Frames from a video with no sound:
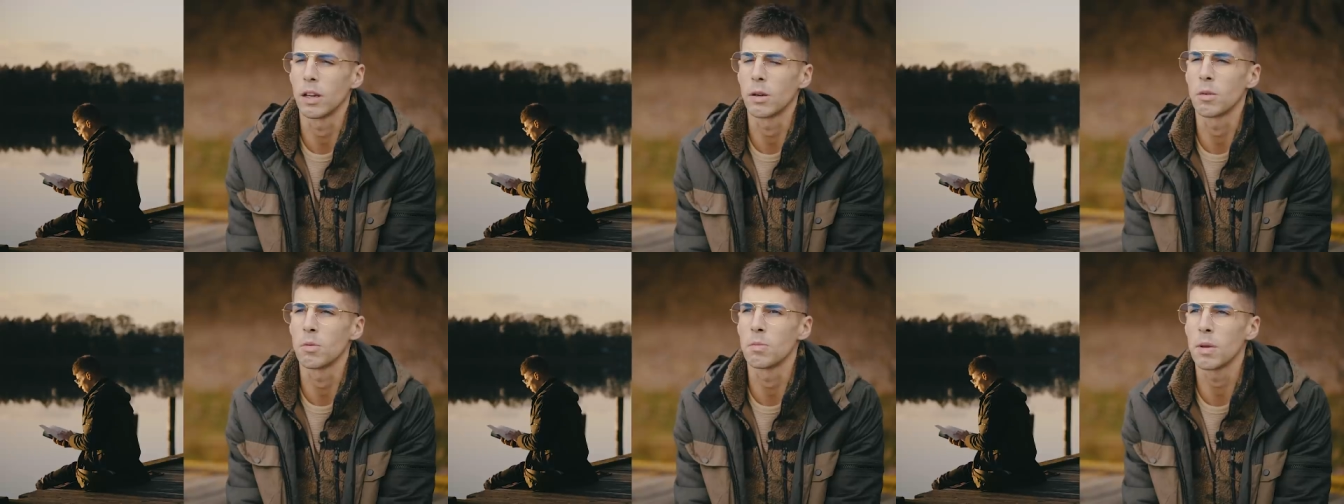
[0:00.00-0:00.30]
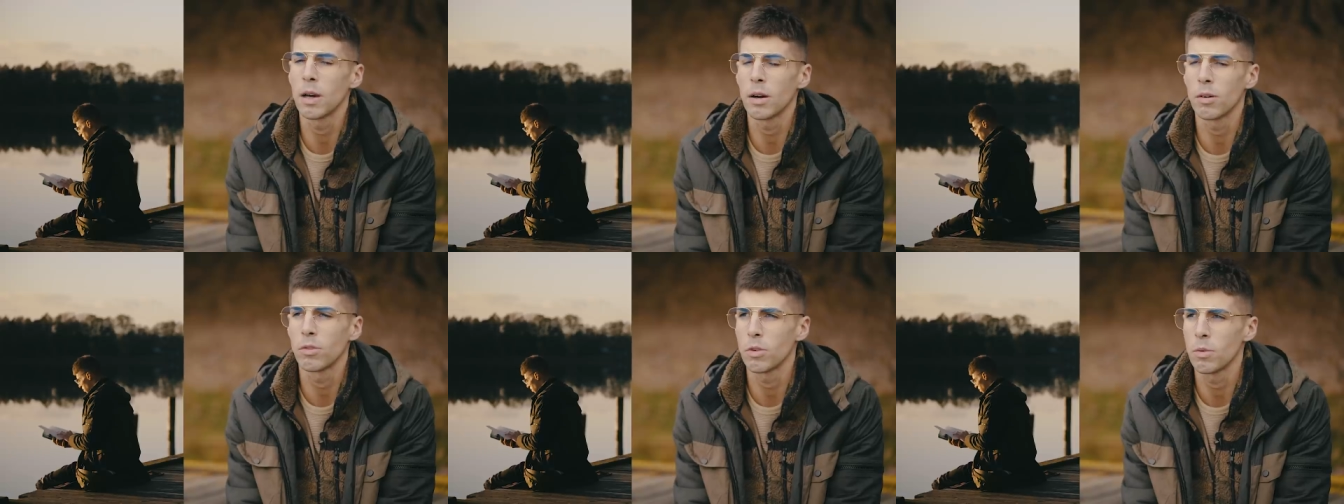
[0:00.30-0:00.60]
Jakbym
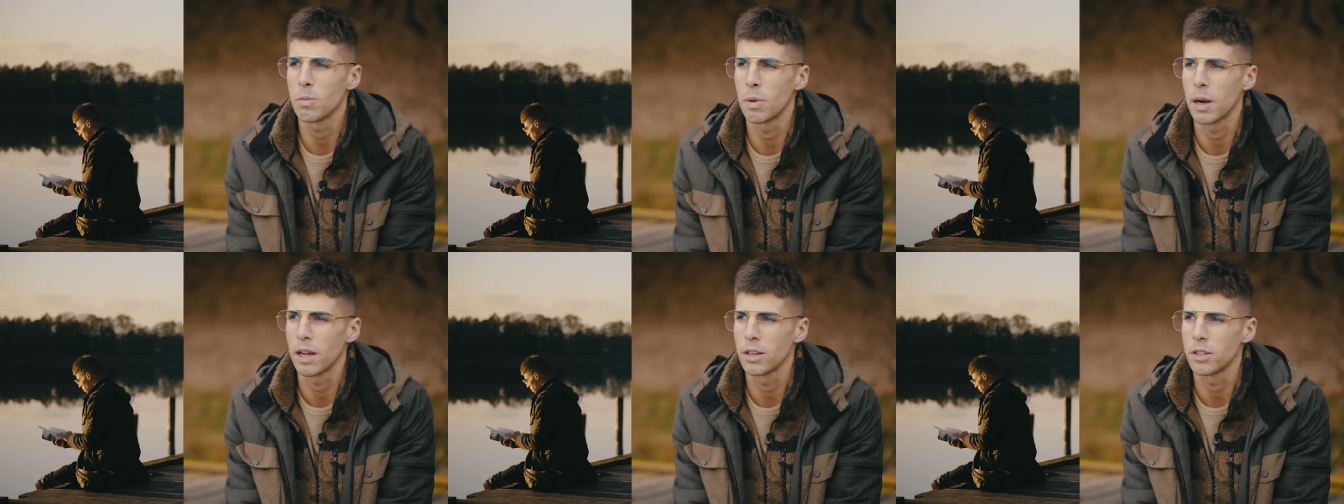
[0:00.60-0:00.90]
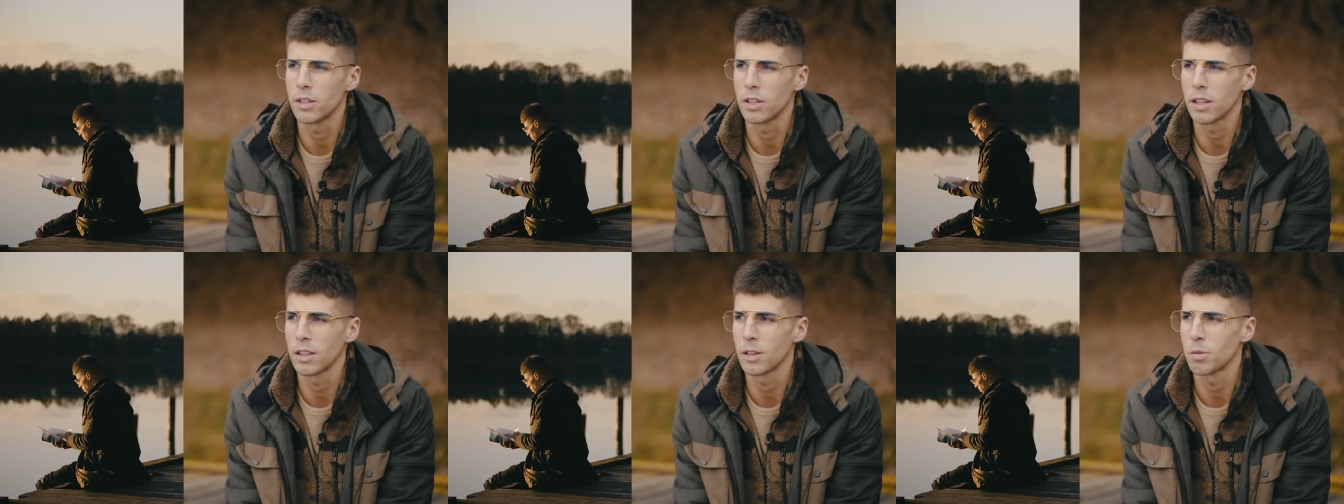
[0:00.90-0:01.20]
miał
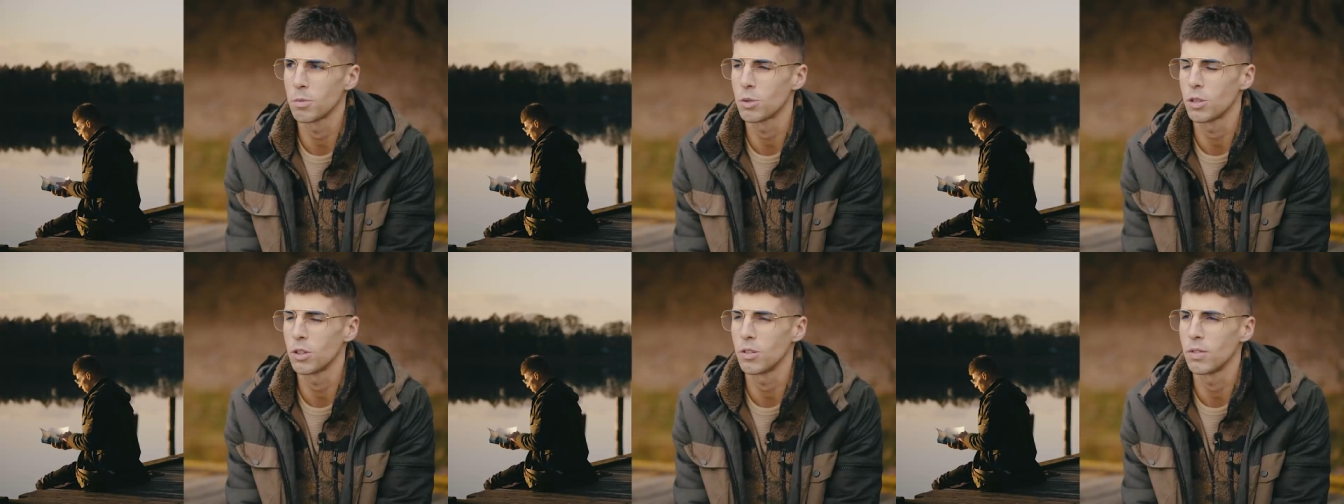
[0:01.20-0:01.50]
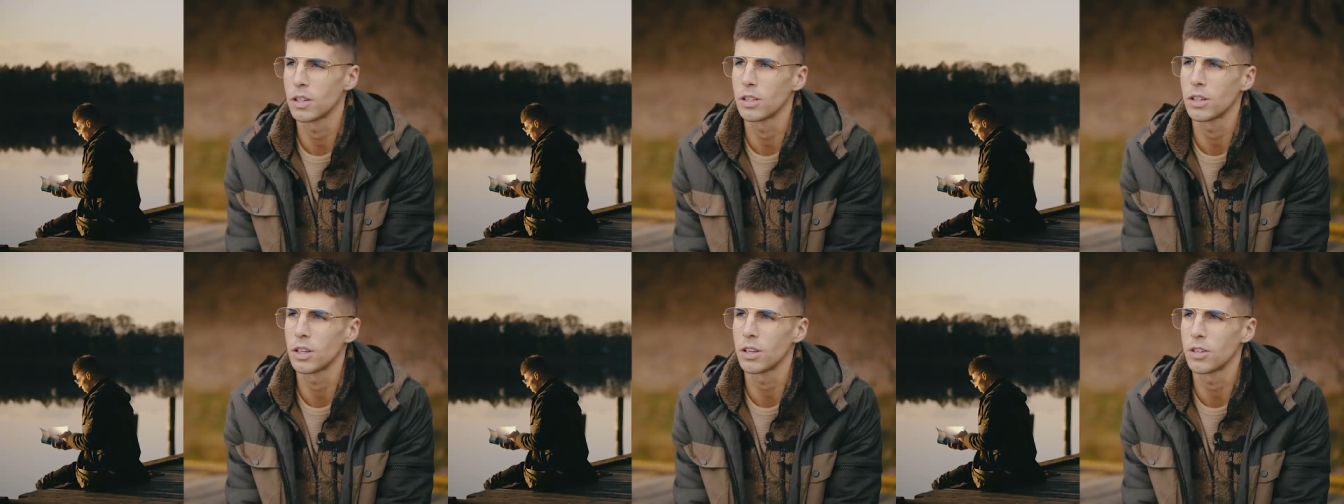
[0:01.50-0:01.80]
wybrać jedną czy
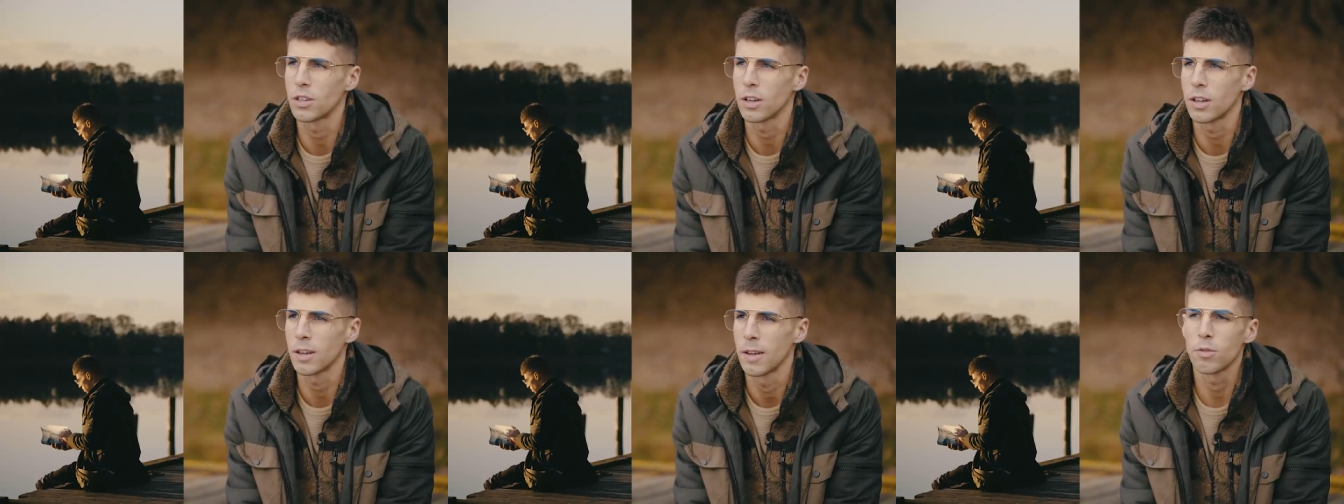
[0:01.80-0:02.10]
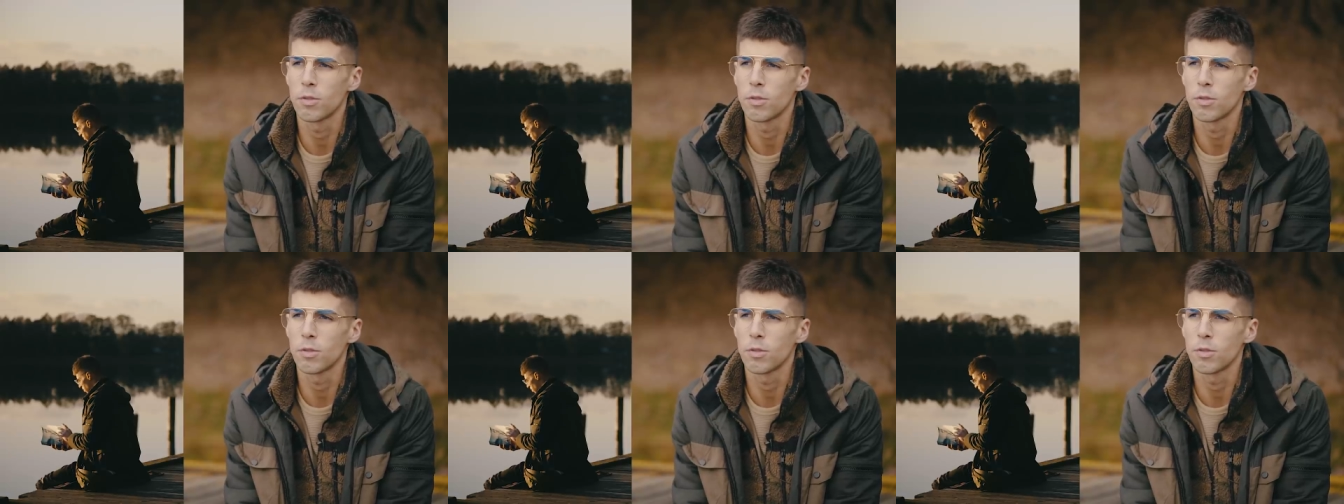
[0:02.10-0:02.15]
dwie rzeczy,